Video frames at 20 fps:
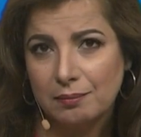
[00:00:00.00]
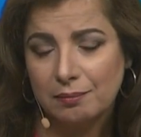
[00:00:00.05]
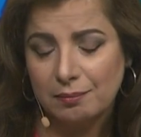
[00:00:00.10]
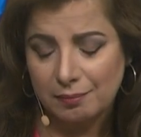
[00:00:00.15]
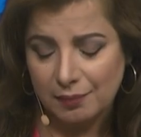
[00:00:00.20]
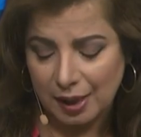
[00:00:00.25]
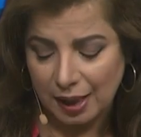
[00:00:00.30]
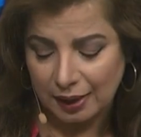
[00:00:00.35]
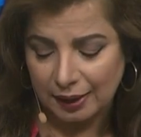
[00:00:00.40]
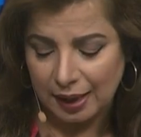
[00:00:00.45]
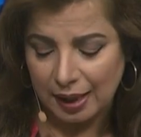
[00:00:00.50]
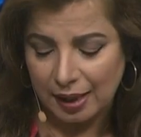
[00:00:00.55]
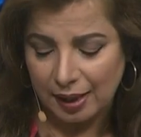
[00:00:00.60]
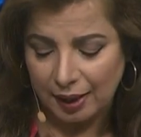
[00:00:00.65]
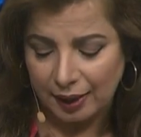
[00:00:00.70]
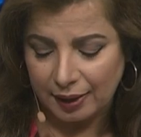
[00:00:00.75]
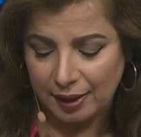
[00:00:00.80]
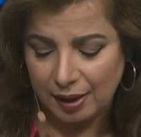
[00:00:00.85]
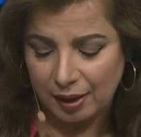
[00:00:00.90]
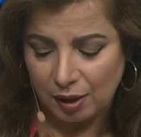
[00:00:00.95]
يعني
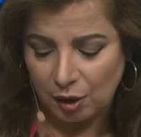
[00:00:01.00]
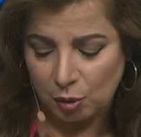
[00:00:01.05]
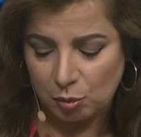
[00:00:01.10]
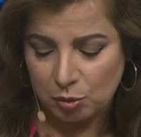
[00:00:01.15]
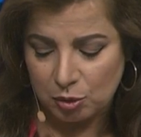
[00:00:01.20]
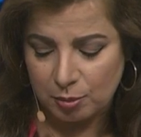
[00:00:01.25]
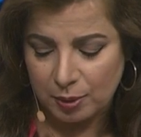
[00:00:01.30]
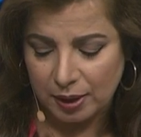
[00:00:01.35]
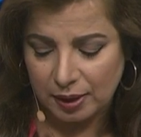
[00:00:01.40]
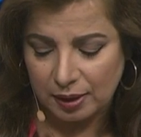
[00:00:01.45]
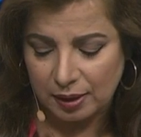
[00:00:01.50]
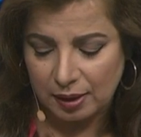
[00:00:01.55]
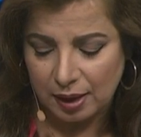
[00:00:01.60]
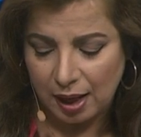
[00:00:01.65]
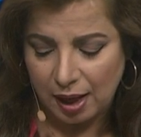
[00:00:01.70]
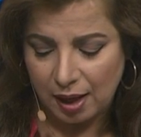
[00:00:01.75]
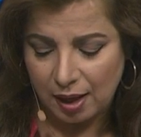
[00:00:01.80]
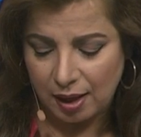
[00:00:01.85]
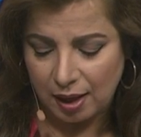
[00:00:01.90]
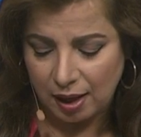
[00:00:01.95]
احنا عموما
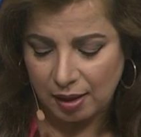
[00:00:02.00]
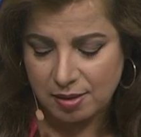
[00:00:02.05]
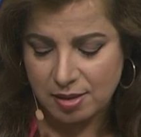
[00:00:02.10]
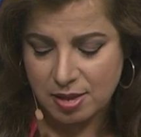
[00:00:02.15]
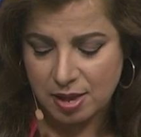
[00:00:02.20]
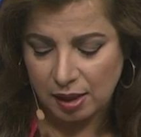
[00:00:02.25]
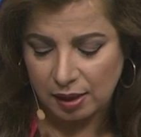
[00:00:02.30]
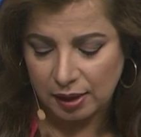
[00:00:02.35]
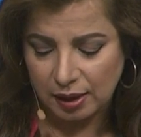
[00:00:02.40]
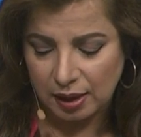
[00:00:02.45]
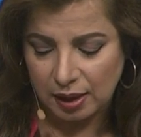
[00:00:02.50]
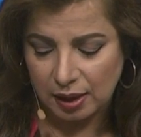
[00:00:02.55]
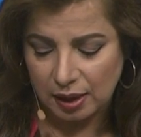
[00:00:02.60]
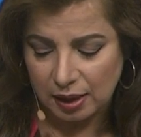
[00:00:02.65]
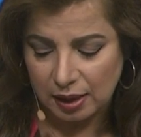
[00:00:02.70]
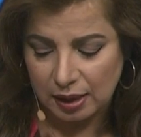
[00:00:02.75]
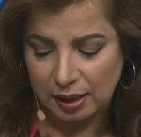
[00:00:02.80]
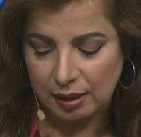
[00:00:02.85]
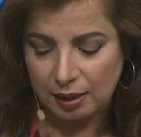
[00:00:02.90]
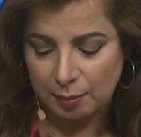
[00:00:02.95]

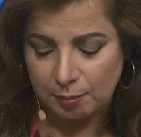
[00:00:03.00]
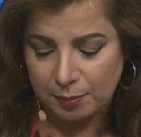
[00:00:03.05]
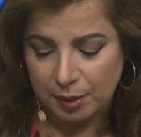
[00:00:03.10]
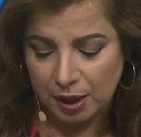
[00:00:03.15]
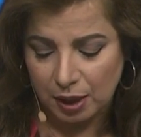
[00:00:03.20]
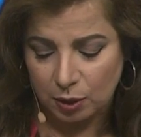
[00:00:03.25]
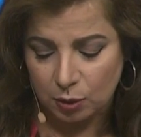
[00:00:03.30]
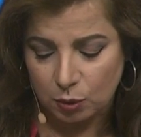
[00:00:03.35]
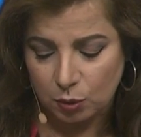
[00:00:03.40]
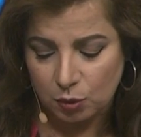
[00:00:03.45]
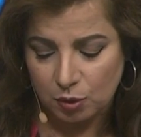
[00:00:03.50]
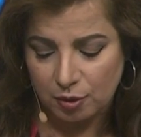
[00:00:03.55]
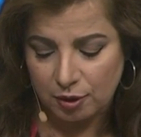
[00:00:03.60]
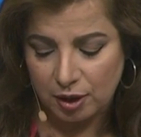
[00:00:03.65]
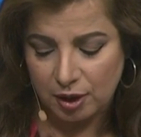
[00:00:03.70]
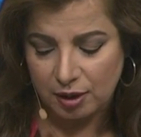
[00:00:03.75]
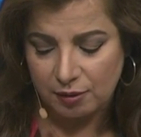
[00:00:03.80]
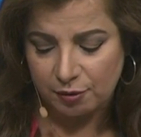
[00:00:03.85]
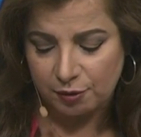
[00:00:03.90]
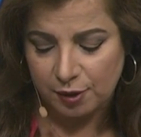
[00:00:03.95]
هنصلي لابنك
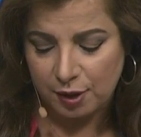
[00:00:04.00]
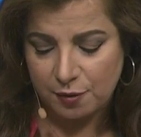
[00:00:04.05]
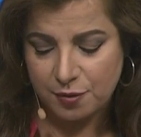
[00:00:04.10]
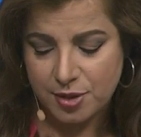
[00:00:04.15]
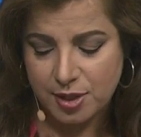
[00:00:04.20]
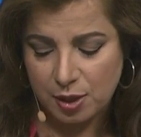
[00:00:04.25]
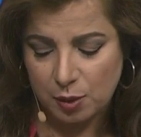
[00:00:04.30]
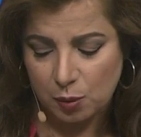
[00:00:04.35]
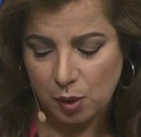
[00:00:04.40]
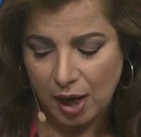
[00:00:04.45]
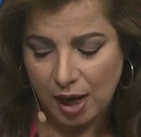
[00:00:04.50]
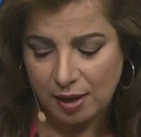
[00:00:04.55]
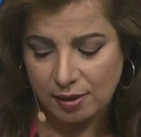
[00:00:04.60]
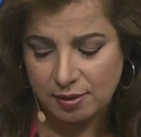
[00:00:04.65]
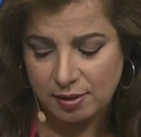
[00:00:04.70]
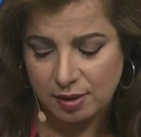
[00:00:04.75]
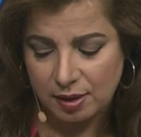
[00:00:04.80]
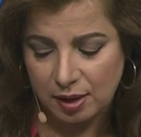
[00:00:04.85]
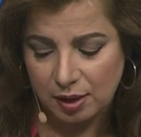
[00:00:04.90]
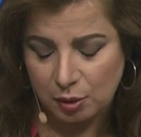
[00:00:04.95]
وفي نفس
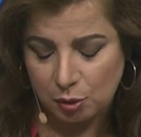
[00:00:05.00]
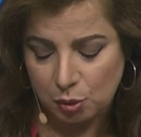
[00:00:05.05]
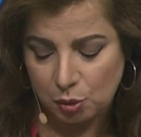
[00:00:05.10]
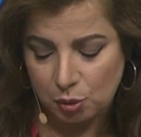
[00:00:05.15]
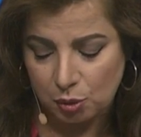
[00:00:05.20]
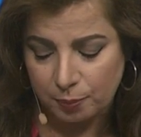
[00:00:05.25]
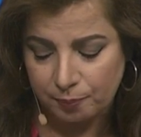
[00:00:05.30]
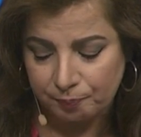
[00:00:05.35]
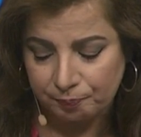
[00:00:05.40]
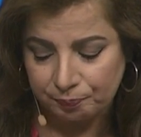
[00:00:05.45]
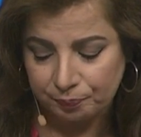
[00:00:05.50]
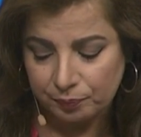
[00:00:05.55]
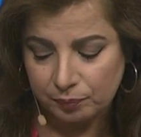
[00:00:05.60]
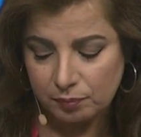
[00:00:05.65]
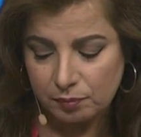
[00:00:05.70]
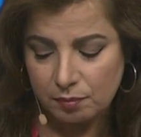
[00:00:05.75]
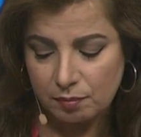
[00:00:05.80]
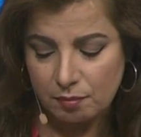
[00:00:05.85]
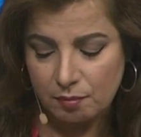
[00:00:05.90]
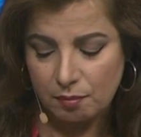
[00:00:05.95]
الوقت انه
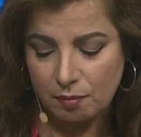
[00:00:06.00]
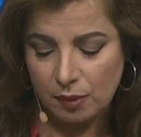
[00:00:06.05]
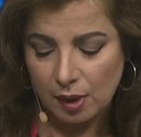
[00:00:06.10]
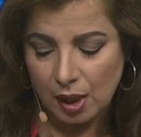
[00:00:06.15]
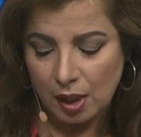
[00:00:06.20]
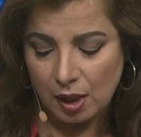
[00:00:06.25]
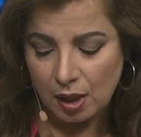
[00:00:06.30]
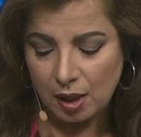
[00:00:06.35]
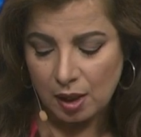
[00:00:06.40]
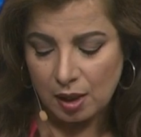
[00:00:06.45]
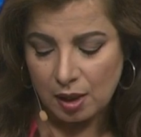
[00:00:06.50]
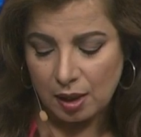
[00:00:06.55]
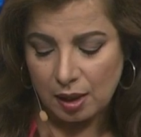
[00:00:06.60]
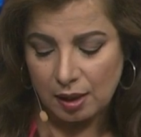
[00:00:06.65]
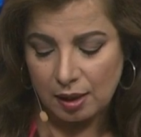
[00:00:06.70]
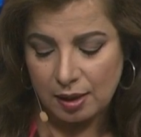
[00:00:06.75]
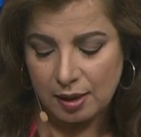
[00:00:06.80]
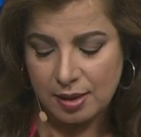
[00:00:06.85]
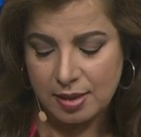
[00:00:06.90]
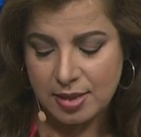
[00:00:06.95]

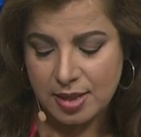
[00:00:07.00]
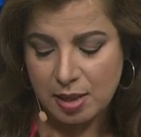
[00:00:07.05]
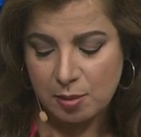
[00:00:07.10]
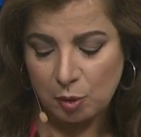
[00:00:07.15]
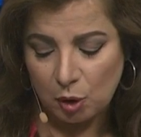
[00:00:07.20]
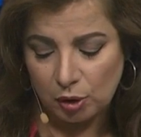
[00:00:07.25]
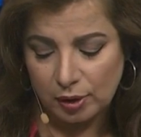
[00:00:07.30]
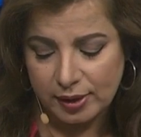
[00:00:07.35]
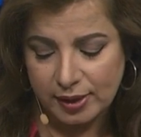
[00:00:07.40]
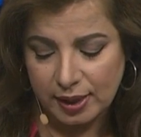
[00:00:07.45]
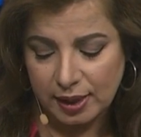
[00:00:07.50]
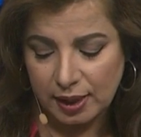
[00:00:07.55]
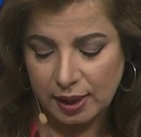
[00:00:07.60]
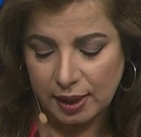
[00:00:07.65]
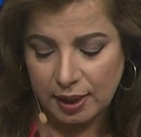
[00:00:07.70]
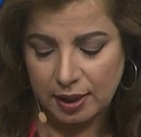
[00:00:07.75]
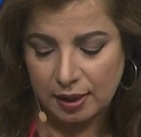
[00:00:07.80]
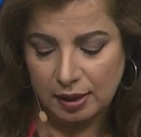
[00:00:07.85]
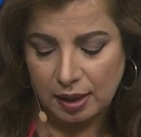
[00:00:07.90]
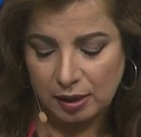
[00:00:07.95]
آه، زي ما قلت
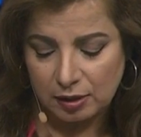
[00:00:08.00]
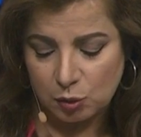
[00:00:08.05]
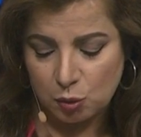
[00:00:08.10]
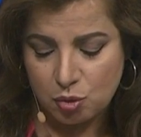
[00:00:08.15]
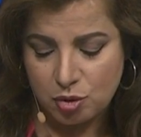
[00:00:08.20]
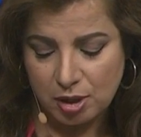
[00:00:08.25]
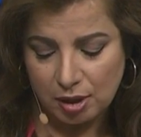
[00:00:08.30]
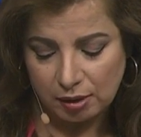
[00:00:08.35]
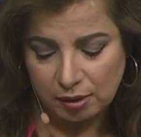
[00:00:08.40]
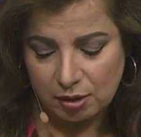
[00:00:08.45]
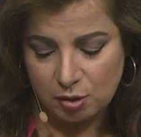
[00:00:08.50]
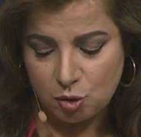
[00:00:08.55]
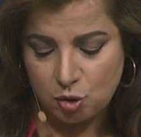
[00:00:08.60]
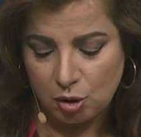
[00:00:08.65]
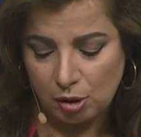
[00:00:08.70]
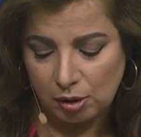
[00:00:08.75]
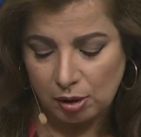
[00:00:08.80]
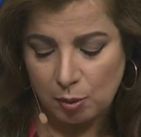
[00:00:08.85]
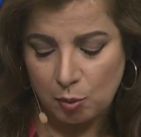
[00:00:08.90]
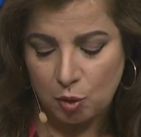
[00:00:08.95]
لك ان هتوصلنا ان
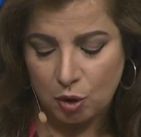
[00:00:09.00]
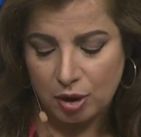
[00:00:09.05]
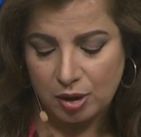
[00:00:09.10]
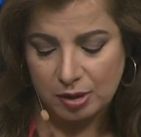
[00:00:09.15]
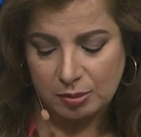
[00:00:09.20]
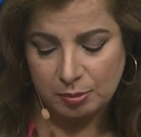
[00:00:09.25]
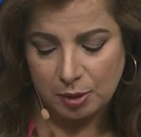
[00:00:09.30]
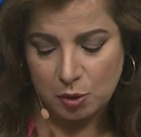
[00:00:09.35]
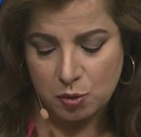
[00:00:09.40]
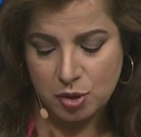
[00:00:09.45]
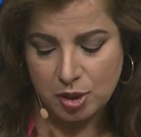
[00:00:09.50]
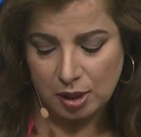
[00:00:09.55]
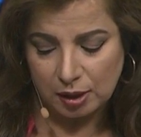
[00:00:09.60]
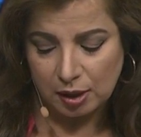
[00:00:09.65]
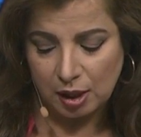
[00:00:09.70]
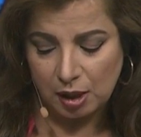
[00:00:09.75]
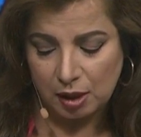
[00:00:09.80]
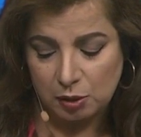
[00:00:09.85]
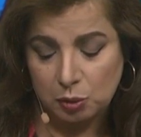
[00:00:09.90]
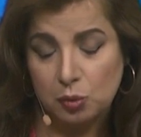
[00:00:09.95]
شاء الله مجرد ما
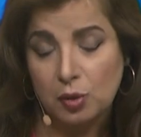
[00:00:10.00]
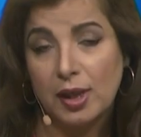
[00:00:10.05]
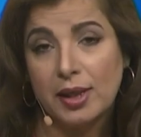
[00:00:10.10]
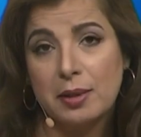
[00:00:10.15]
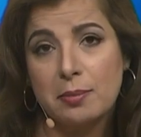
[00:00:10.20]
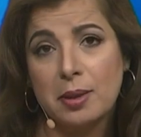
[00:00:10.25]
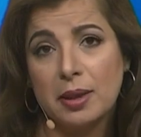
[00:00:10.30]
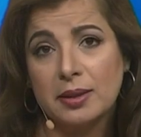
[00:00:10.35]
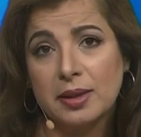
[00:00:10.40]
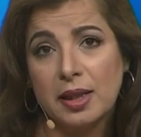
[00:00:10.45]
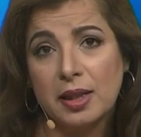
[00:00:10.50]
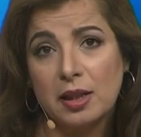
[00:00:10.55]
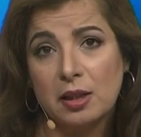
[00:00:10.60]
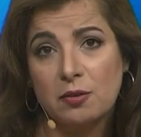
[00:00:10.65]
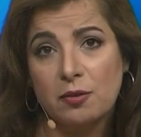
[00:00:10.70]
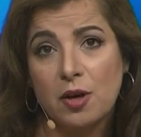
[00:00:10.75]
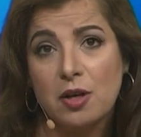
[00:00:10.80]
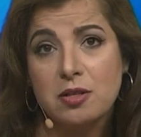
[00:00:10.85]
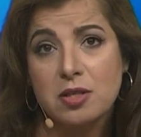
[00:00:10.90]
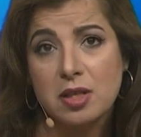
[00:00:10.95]
يوصلنا على طول هنبعتها
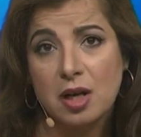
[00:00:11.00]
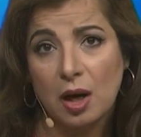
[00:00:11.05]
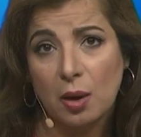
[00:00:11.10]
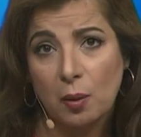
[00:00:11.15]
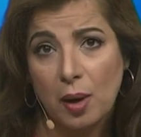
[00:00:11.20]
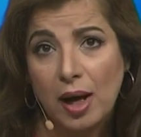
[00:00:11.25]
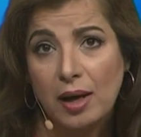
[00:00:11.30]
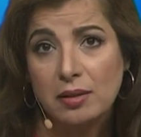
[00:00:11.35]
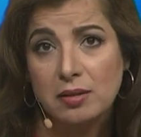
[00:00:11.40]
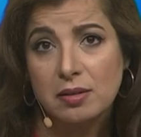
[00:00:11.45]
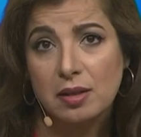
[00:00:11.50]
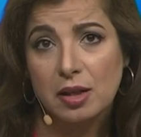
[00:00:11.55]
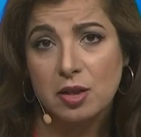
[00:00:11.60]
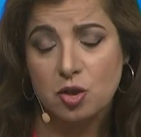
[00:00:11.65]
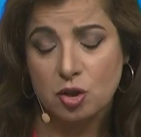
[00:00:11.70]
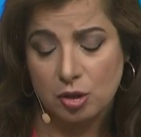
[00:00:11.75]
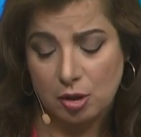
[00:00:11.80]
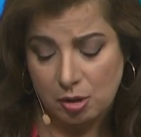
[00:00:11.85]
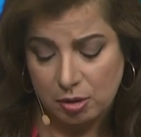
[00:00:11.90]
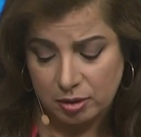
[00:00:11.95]
لك في اسرع وقت
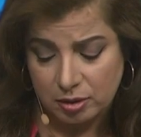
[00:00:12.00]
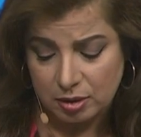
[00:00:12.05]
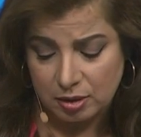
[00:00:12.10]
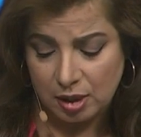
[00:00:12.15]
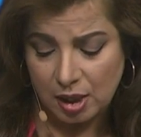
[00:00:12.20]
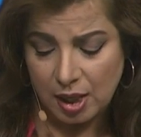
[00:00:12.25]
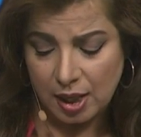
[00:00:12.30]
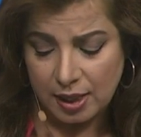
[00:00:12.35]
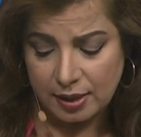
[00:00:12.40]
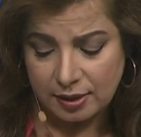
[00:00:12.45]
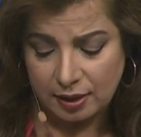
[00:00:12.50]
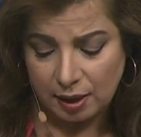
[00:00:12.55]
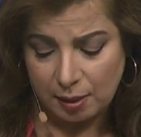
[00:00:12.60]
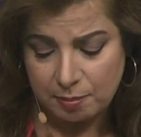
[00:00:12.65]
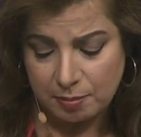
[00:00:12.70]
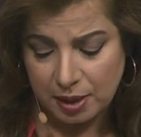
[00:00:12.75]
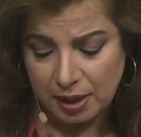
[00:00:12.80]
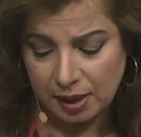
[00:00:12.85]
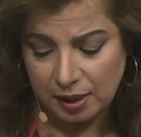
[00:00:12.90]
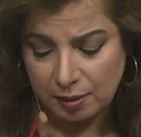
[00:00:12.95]
عشان خاطر
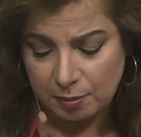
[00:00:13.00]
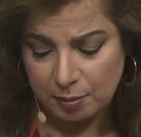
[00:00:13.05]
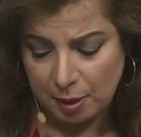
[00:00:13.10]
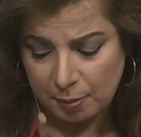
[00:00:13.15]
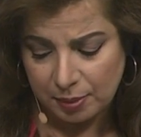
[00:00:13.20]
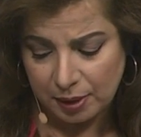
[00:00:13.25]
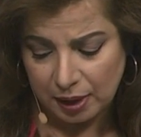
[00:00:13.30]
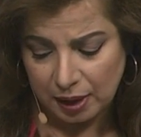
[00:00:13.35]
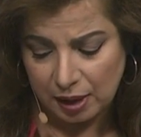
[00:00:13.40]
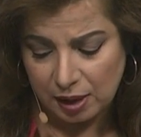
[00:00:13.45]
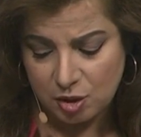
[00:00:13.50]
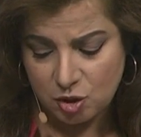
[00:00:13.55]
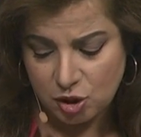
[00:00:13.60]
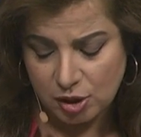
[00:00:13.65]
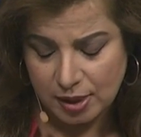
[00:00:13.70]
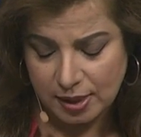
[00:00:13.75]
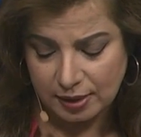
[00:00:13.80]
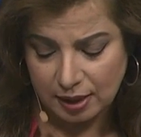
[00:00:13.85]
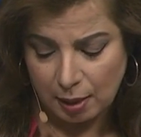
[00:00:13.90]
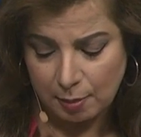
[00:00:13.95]
تكملي المبلغ
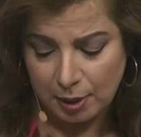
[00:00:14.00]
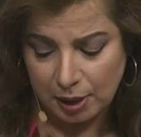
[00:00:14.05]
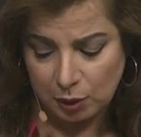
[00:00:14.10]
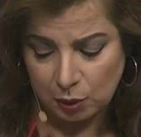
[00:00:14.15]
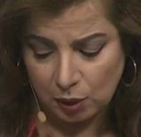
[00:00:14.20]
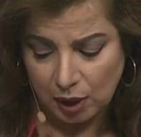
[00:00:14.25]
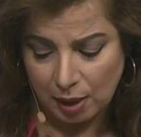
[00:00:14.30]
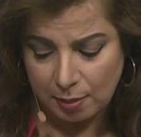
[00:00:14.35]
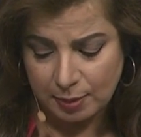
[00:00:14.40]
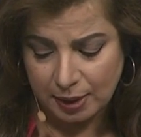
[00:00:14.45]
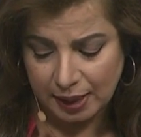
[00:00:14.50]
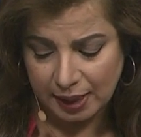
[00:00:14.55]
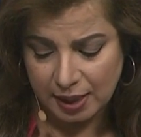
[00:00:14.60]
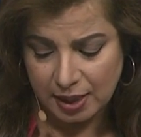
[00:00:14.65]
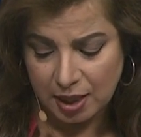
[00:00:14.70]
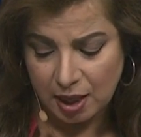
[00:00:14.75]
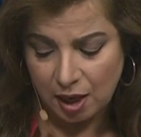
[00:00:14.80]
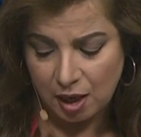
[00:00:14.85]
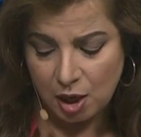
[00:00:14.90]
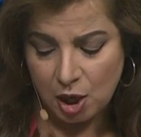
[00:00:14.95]
علشان يتعمل له العمليه